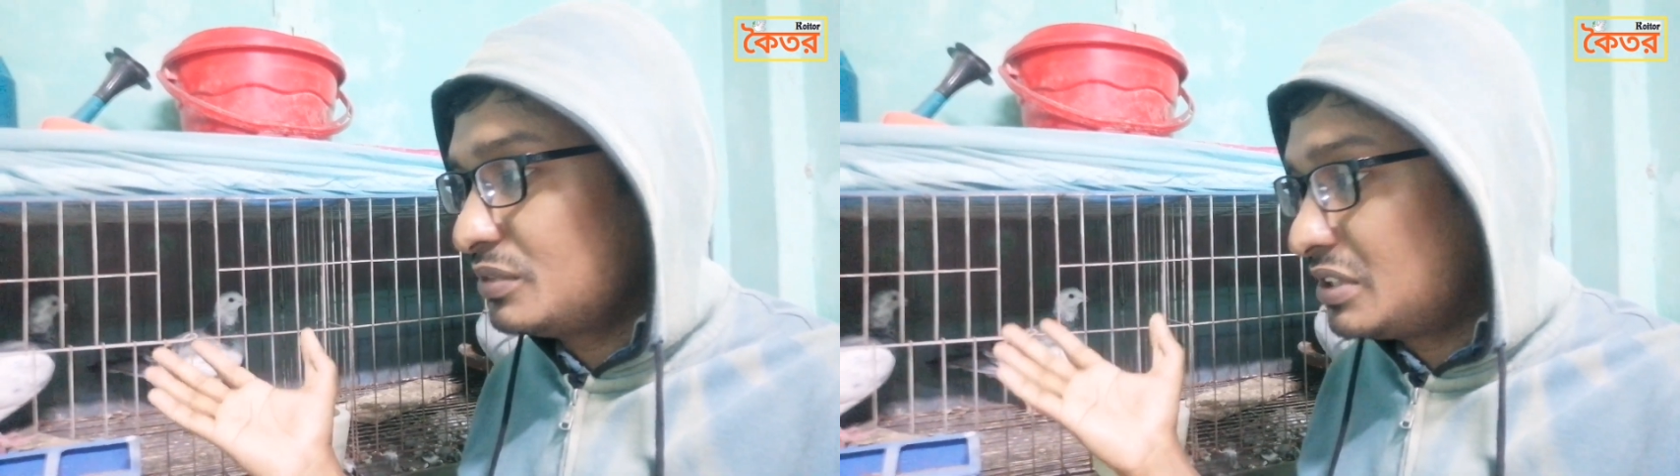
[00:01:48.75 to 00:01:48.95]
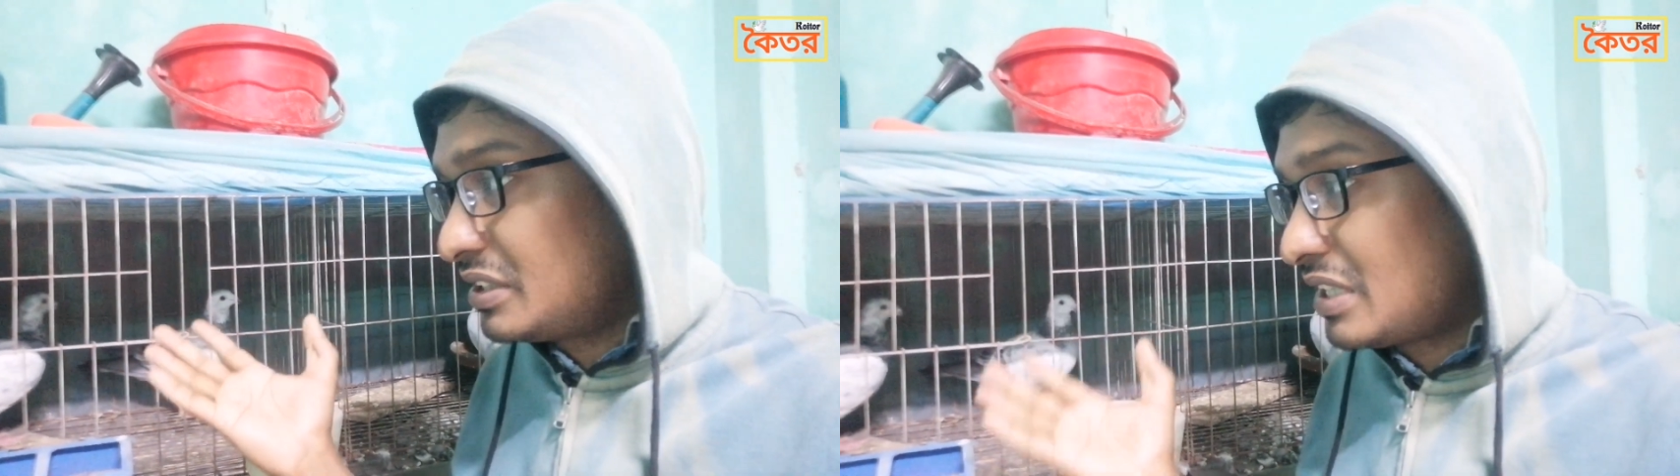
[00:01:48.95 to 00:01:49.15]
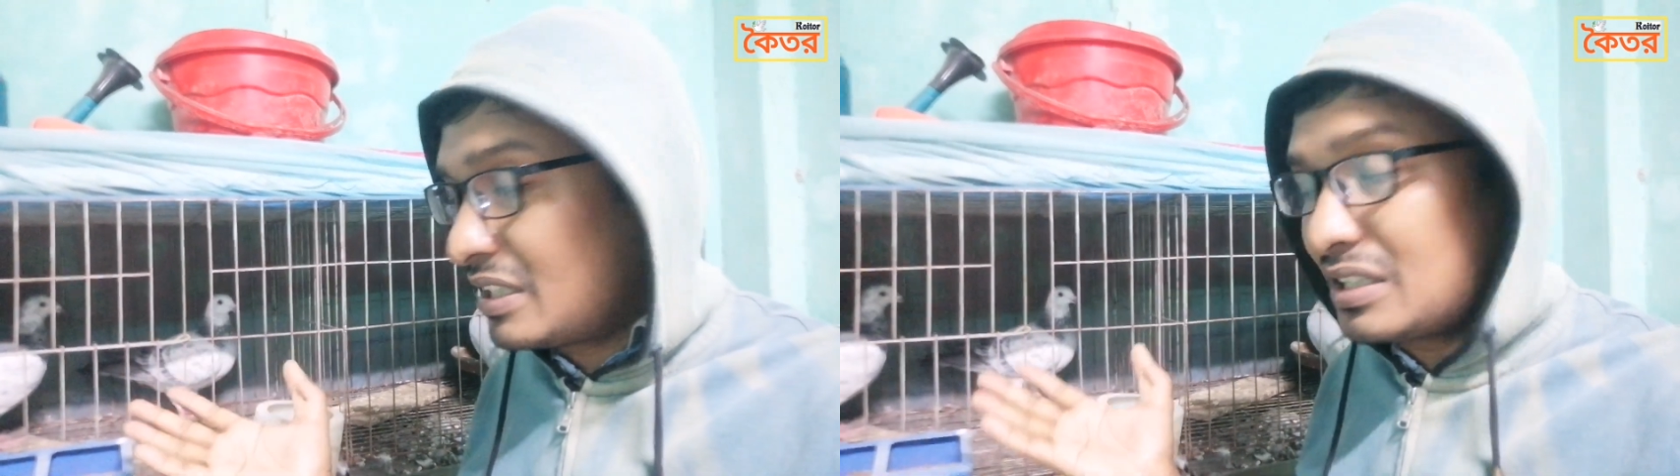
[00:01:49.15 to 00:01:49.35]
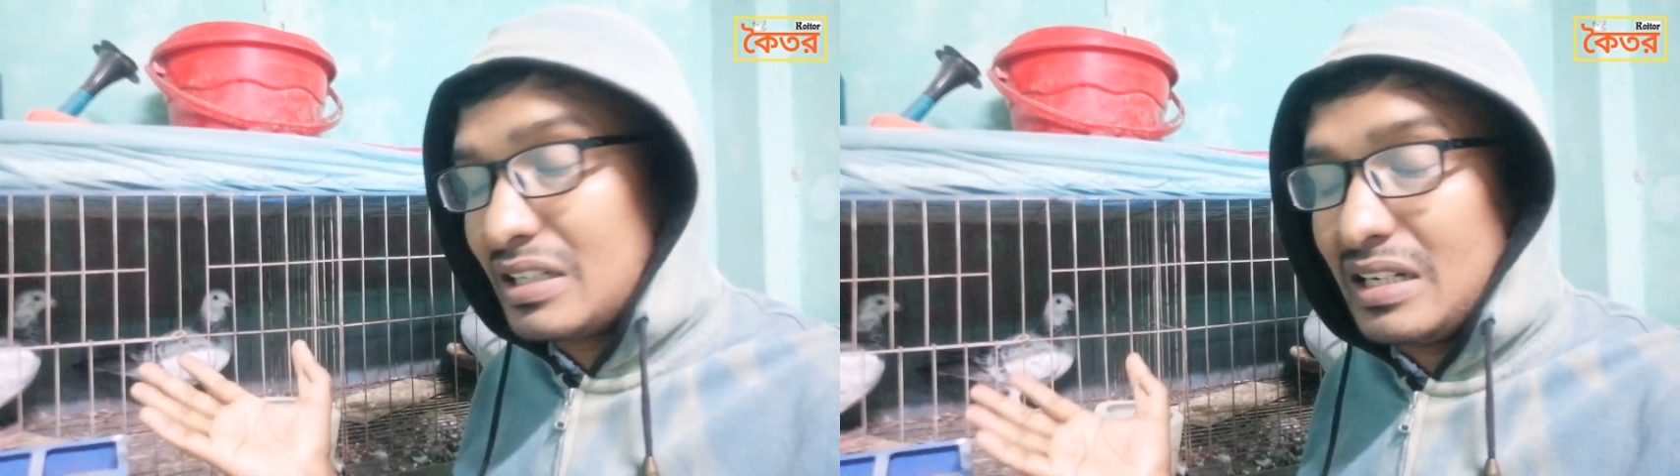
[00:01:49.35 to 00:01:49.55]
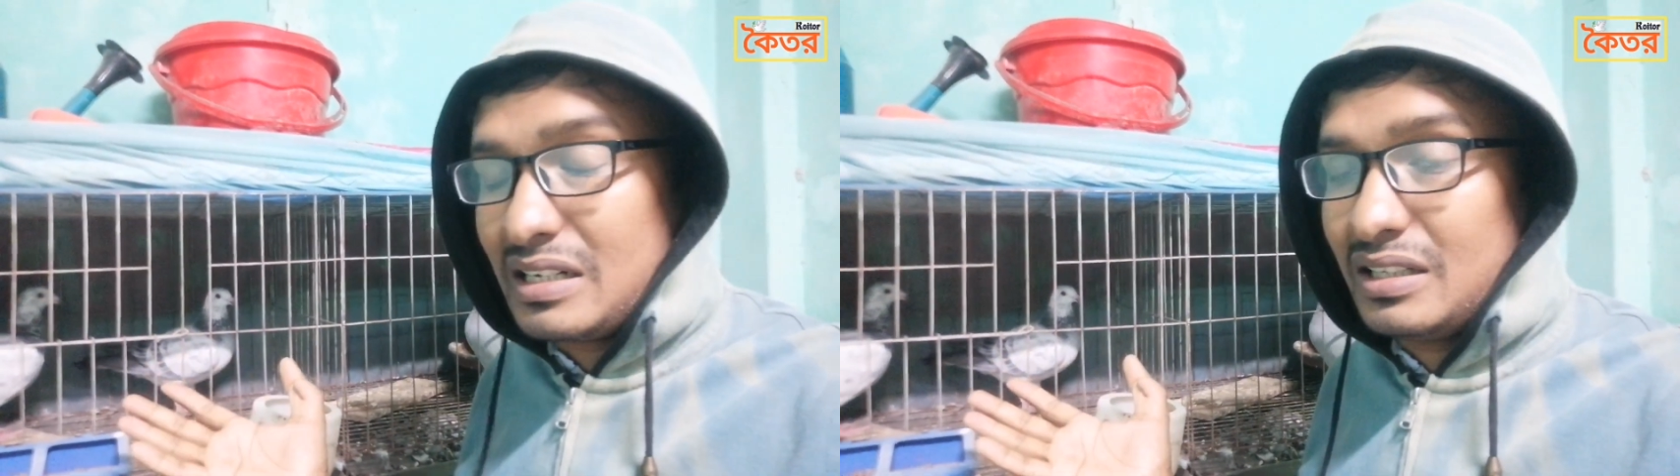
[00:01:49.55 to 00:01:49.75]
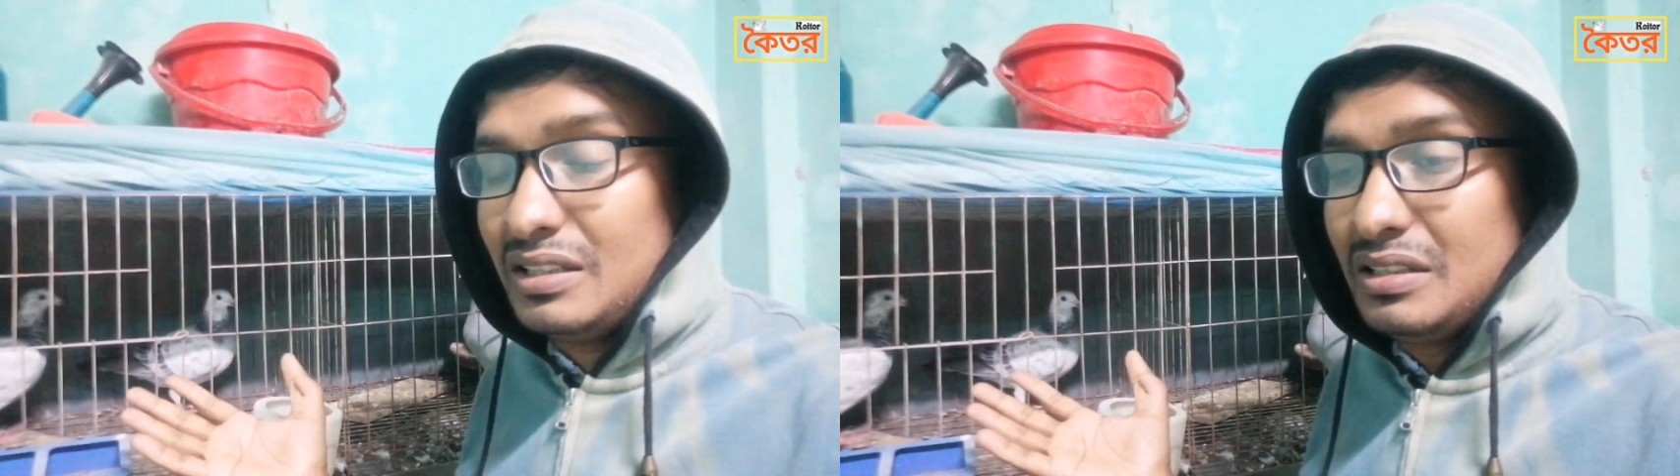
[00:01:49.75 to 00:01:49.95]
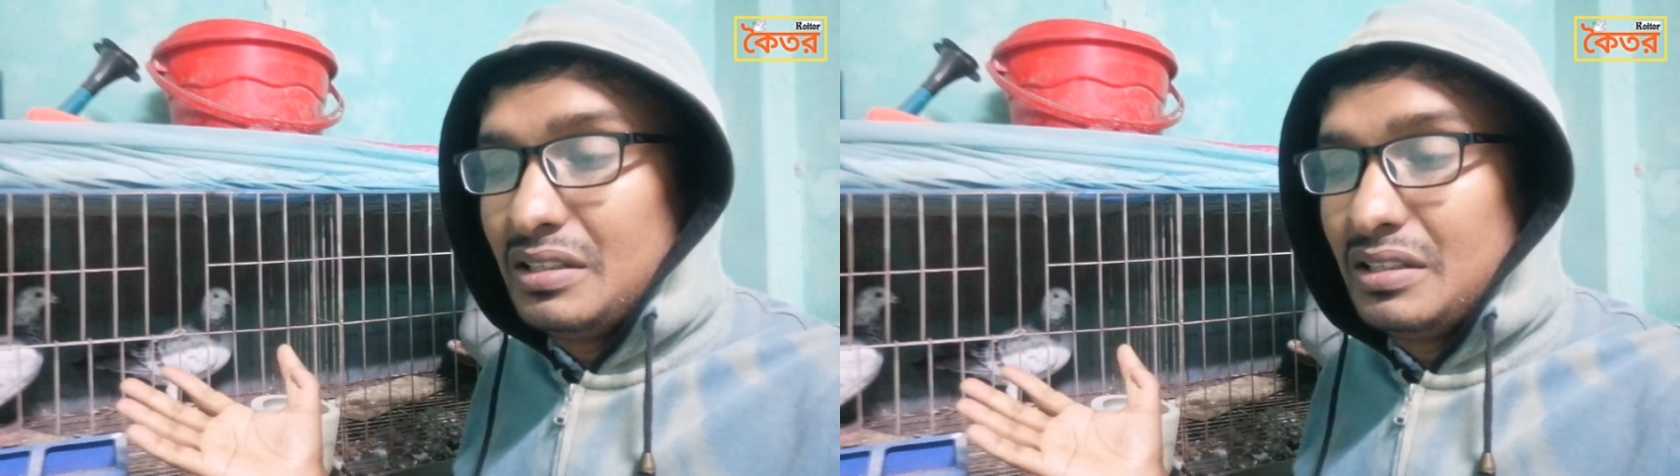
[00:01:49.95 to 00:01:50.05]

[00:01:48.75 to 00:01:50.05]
যে ঠান্ডাটা লাগে